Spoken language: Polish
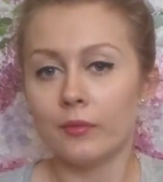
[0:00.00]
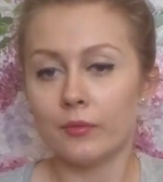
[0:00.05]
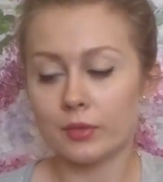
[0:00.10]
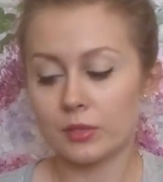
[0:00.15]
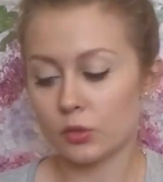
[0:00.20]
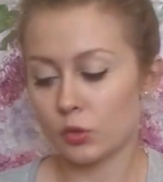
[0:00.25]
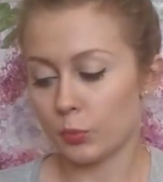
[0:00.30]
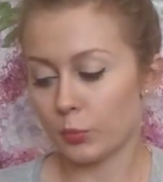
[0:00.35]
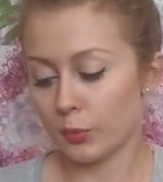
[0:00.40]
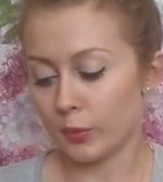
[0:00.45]

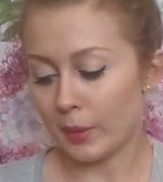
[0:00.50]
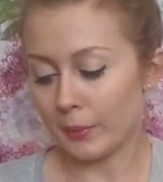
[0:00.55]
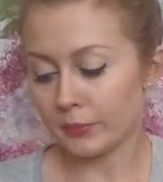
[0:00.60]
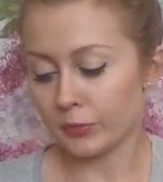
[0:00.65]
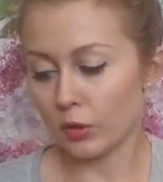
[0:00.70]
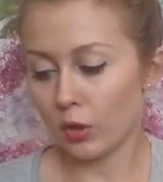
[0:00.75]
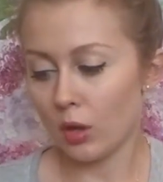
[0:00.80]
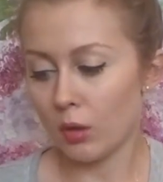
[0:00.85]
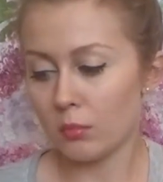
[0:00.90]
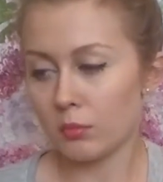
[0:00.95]
Więc
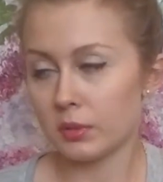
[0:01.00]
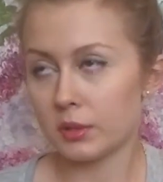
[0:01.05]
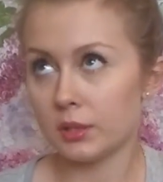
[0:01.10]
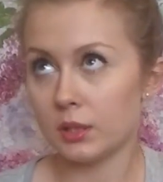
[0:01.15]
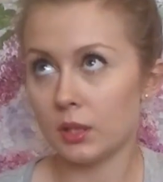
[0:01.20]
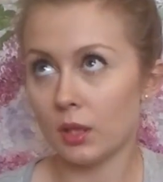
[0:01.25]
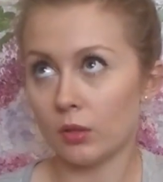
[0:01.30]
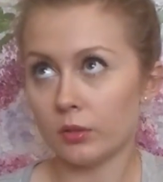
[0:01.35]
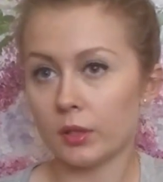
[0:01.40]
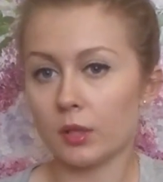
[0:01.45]
kupiłam tą
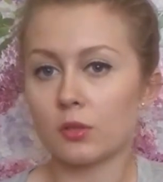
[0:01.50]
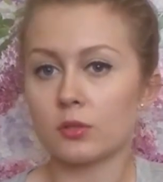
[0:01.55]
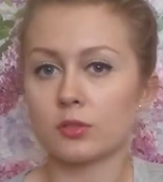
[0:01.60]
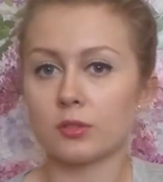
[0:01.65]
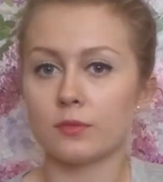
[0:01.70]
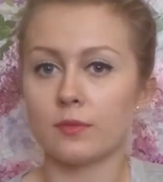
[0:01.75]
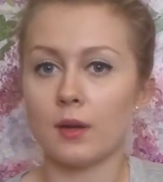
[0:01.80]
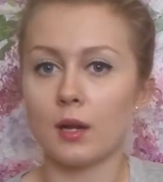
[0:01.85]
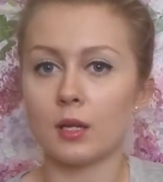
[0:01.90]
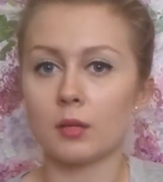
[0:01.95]
i ona
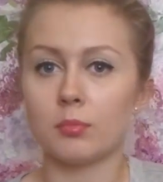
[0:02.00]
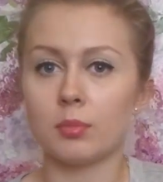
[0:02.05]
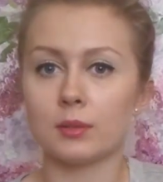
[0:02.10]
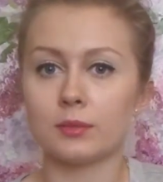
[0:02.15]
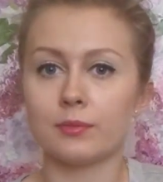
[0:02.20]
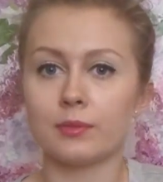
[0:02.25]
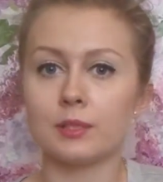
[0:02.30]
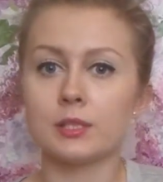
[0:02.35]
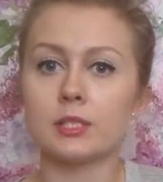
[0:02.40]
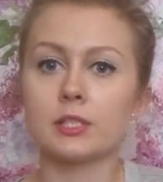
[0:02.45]
kosztowała chyba
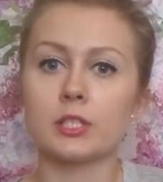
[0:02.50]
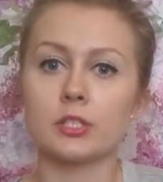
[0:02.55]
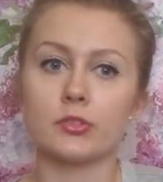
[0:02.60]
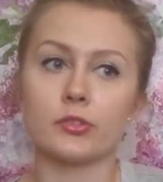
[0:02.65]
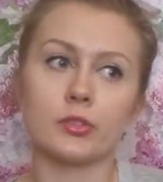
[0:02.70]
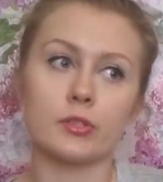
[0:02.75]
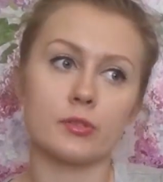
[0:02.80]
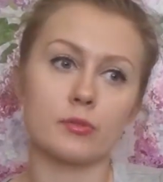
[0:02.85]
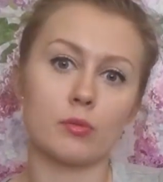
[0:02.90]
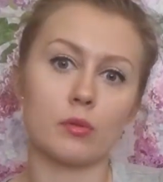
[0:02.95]

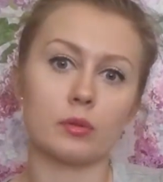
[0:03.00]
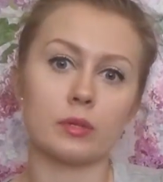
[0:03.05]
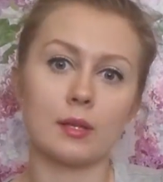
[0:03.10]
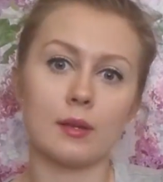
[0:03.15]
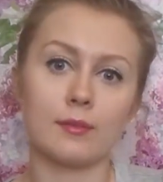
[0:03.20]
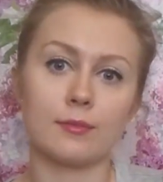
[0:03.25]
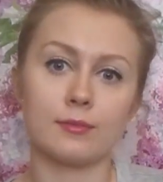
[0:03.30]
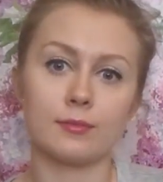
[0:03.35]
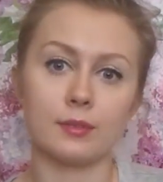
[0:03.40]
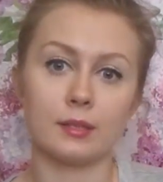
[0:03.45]
24
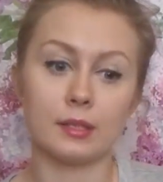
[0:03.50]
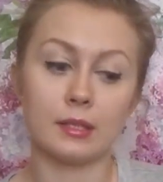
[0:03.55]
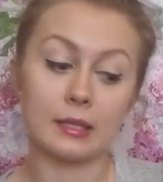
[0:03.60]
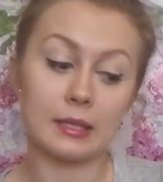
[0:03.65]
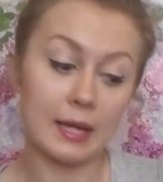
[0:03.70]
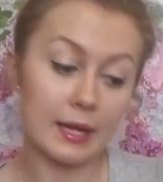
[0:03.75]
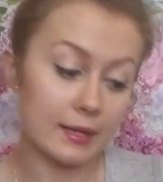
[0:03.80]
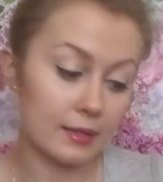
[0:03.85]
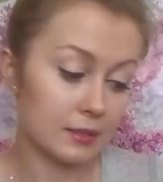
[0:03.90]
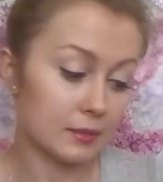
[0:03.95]
zł w
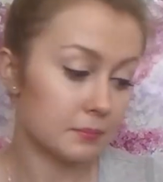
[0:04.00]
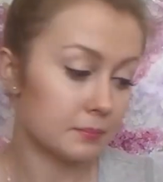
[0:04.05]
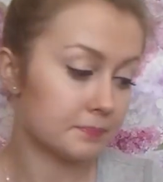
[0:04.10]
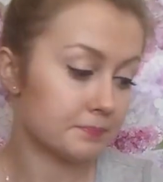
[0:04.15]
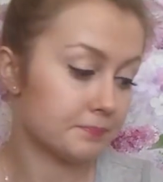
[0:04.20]
Kerry.